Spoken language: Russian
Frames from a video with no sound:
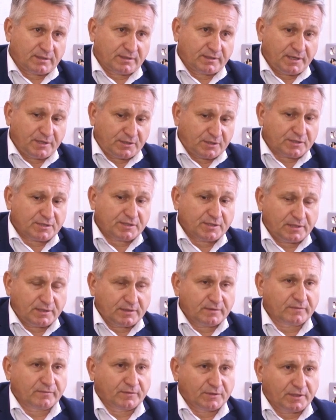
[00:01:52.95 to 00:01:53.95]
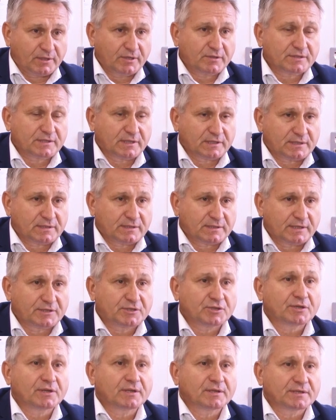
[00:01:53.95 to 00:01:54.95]
И на эти цели выделяются
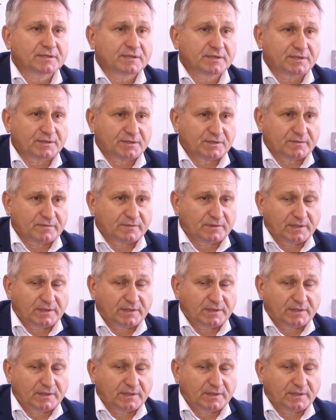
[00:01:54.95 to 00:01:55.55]
значительные средства.